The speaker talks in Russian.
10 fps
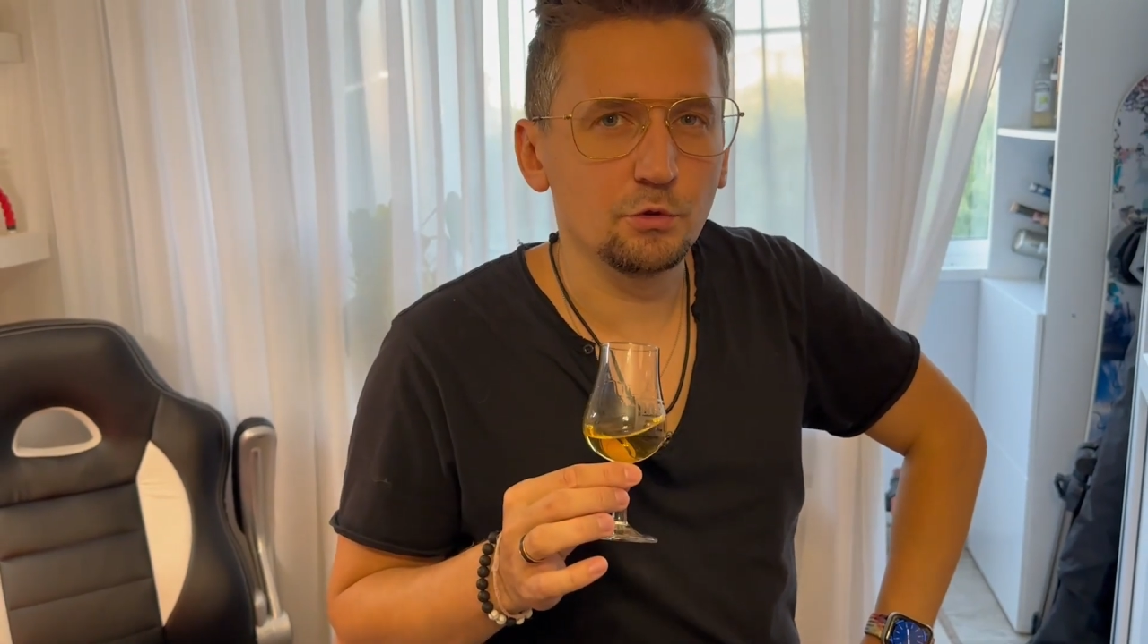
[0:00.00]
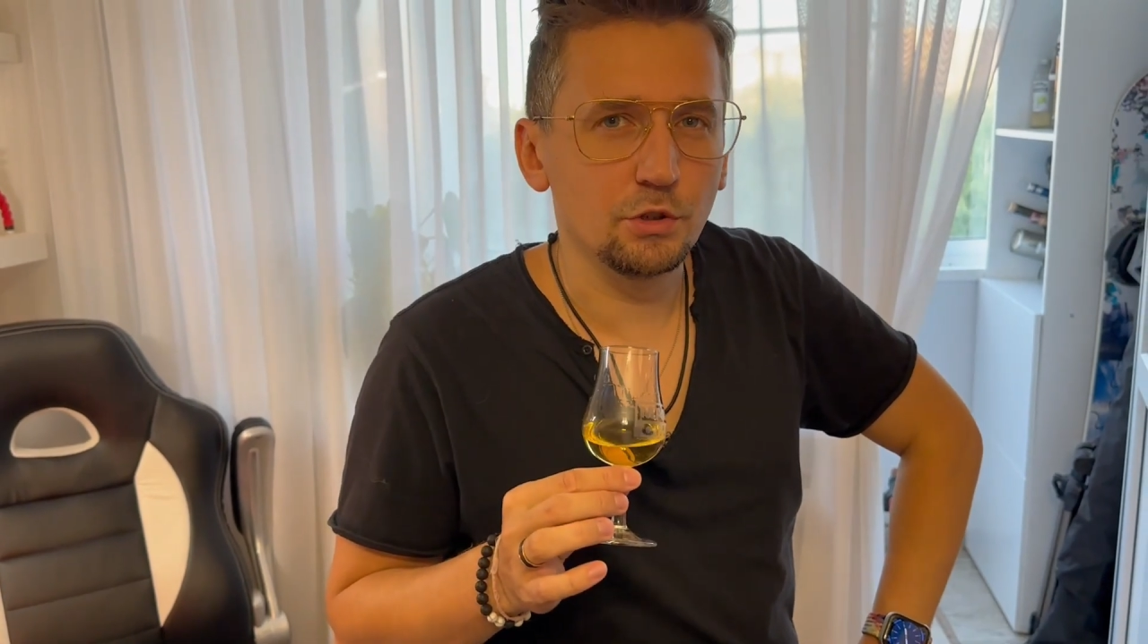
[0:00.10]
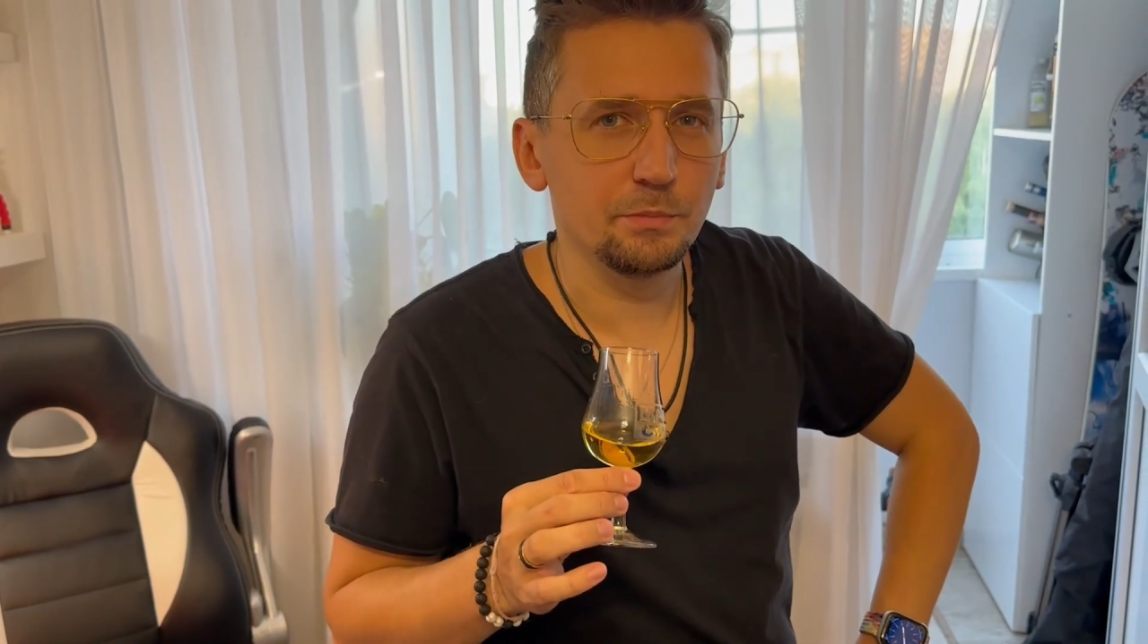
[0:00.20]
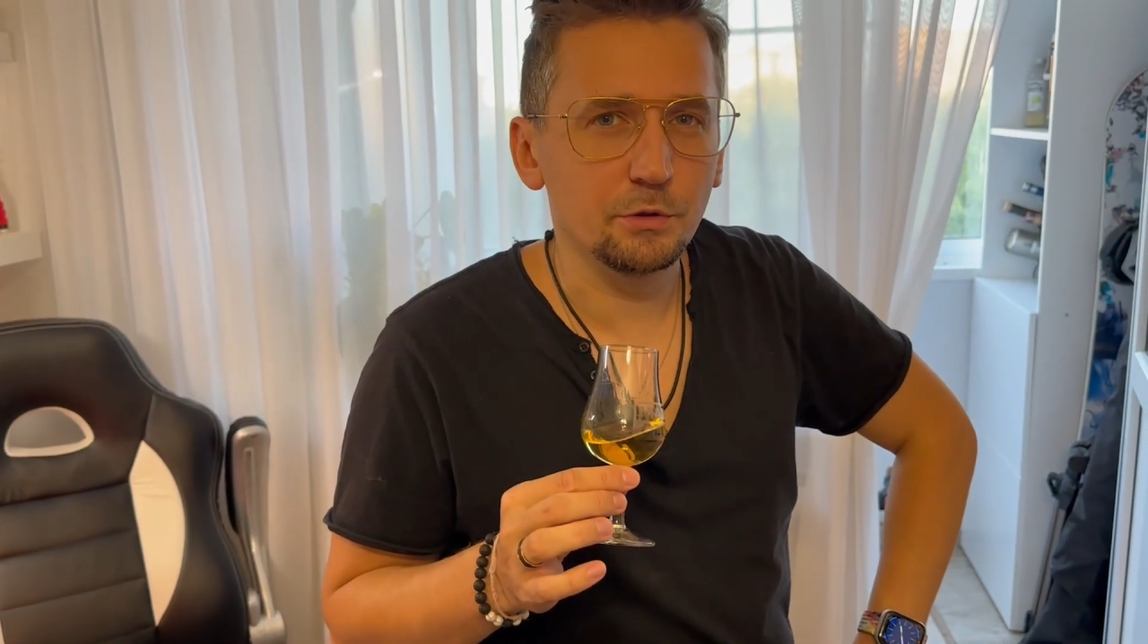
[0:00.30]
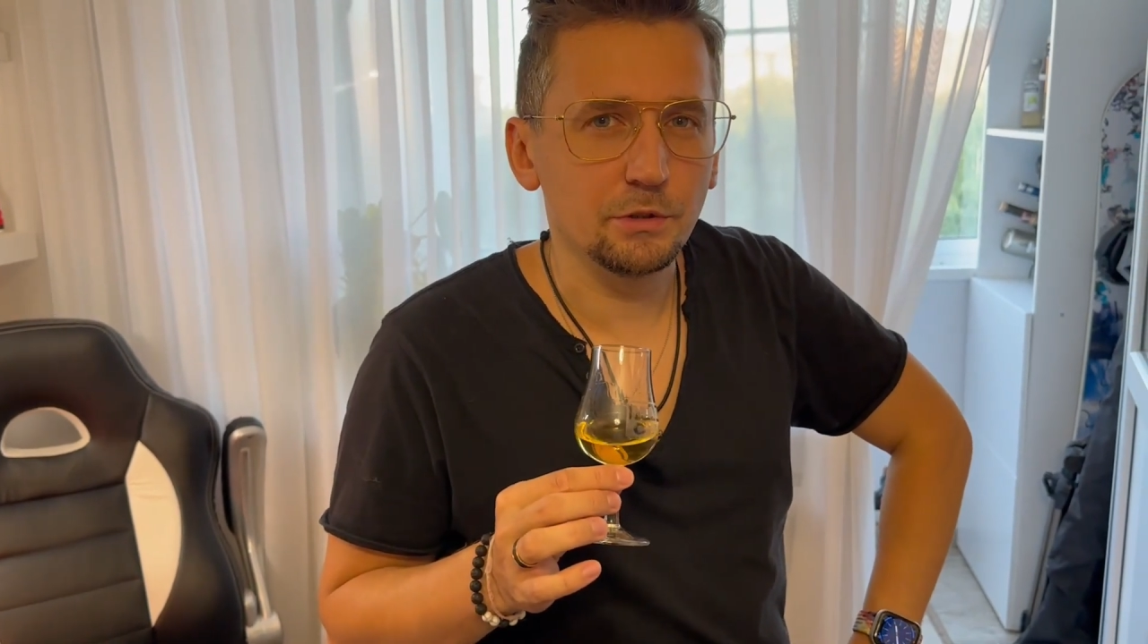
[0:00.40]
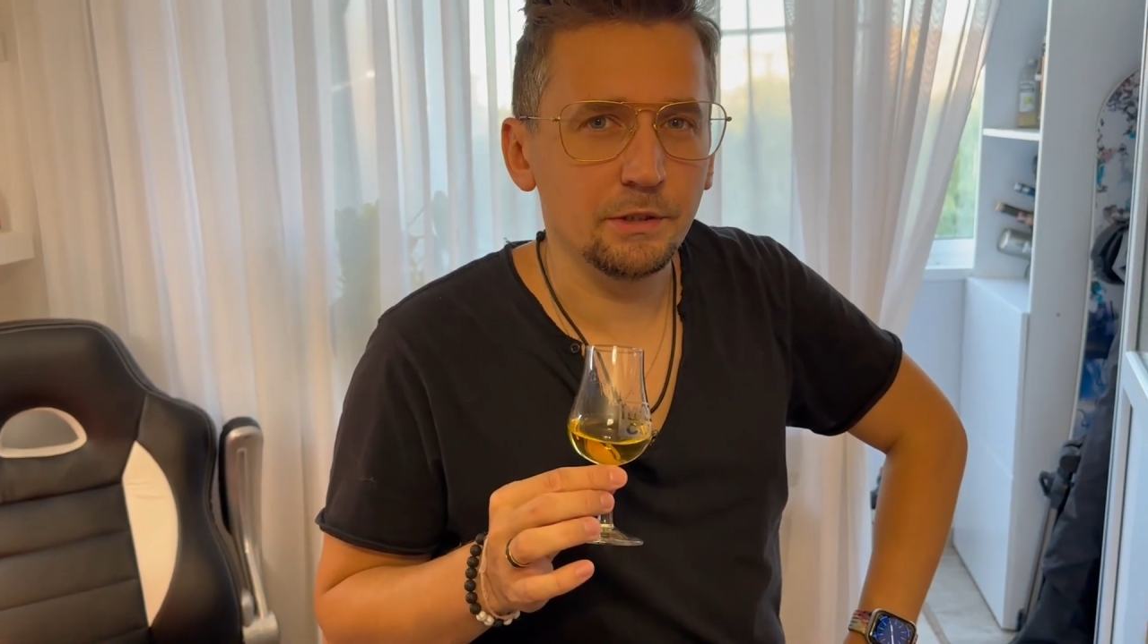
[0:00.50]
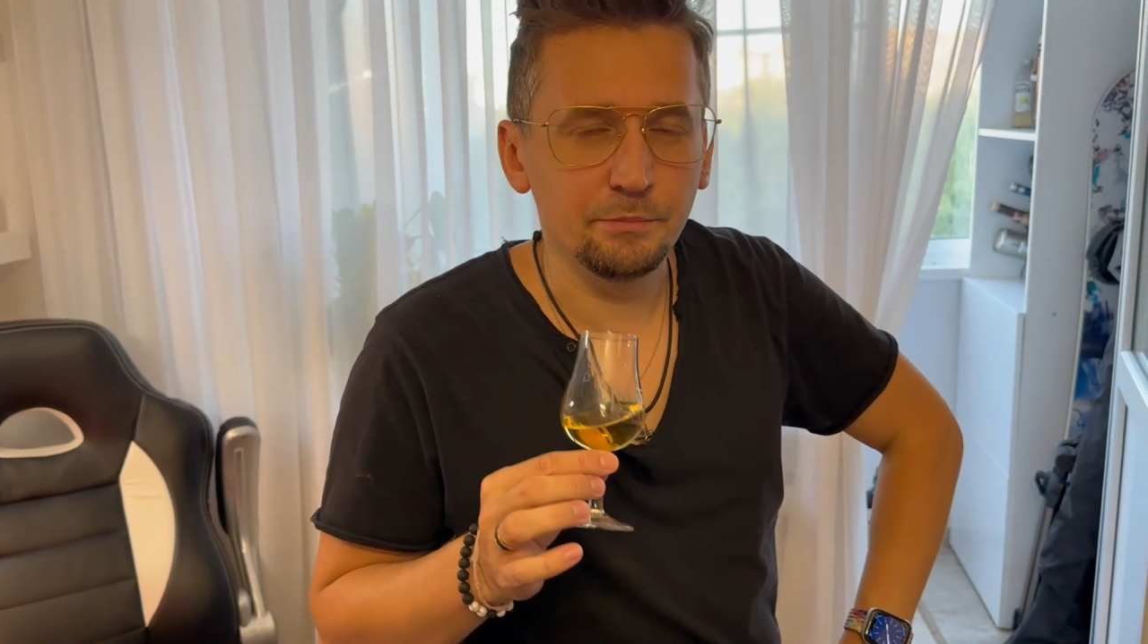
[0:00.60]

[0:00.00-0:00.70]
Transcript: уже просто,